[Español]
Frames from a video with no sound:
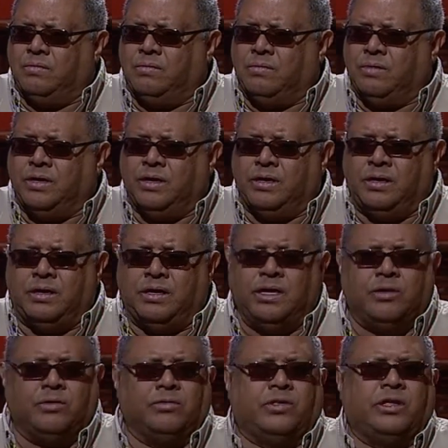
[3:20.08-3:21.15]
o en el
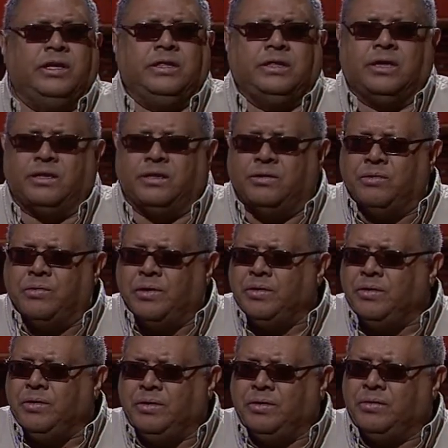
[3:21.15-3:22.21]
Lincoln Center de Nueva
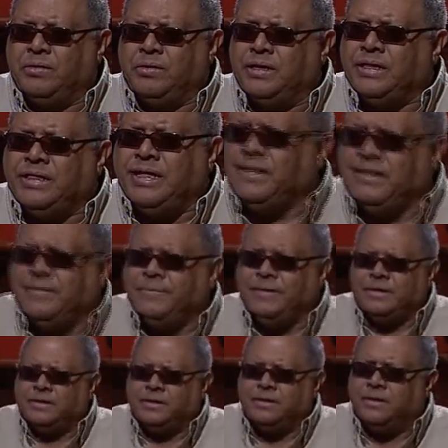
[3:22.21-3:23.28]
York,
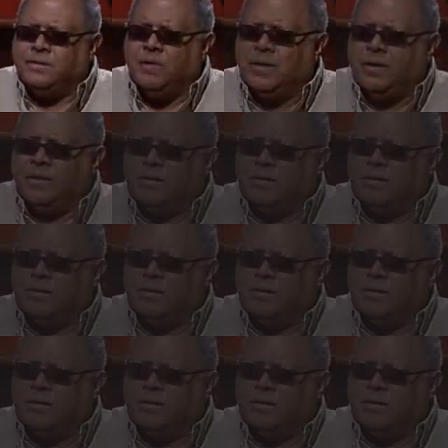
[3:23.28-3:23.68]
exactamente igual.